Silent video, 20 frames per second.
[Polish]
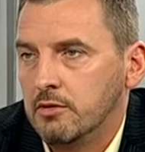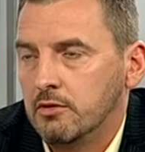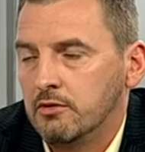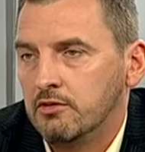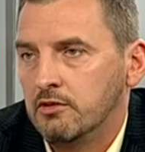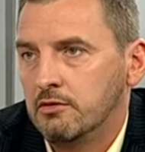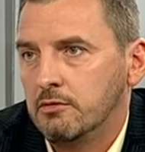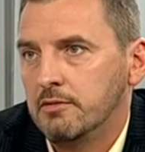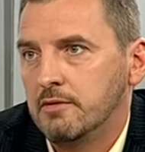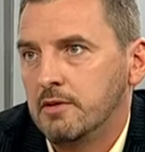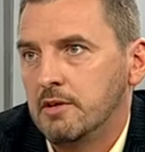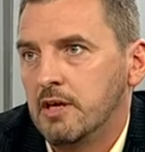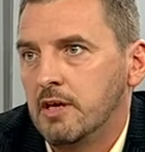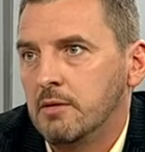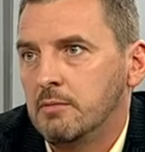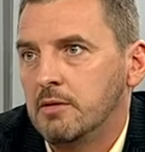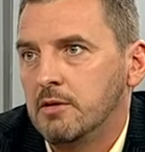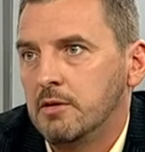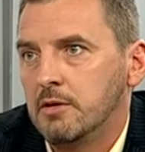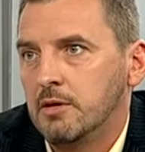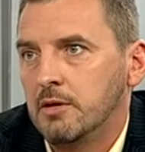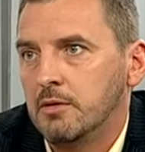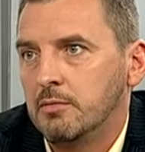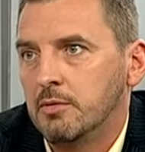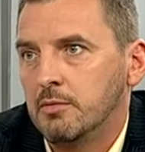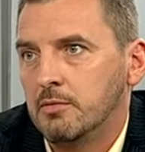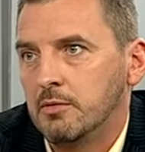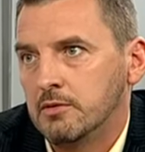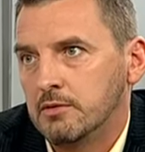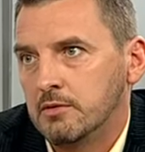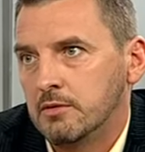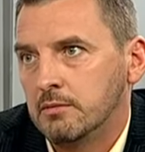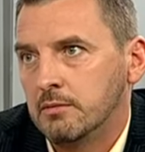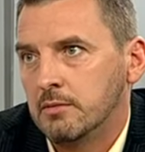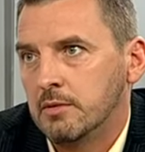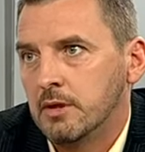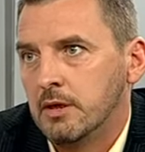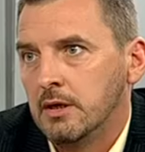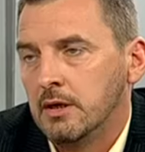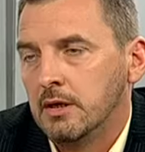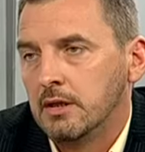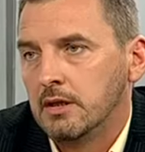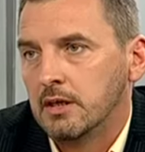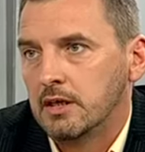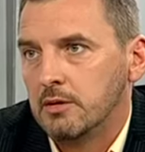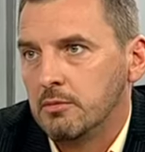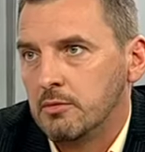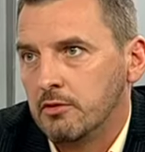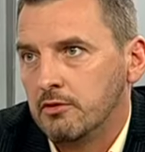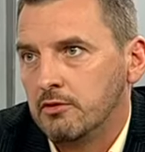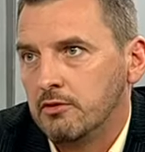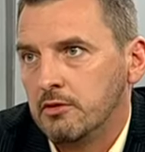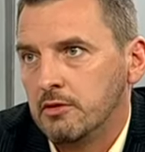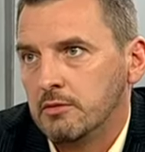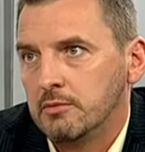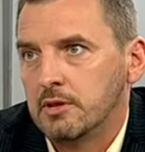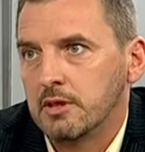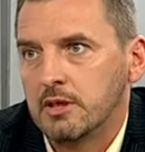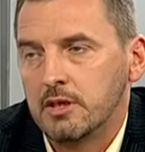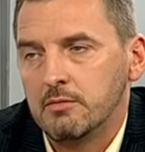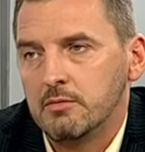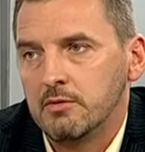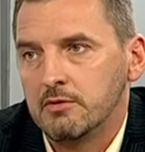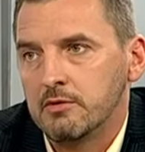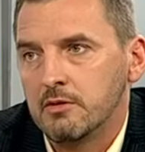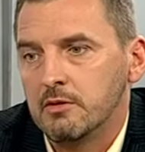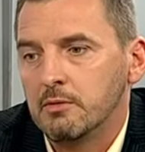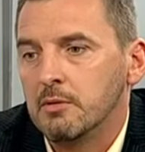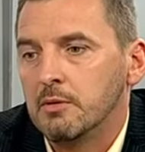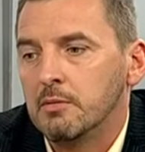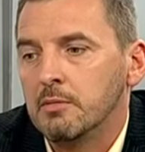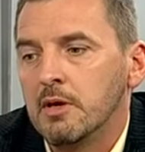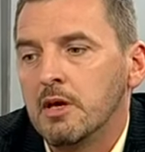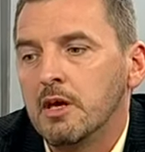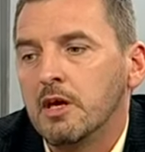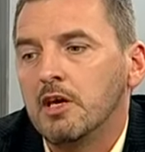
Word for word: oddziaływaniami i pomocą takim rodzinom, takim osobom.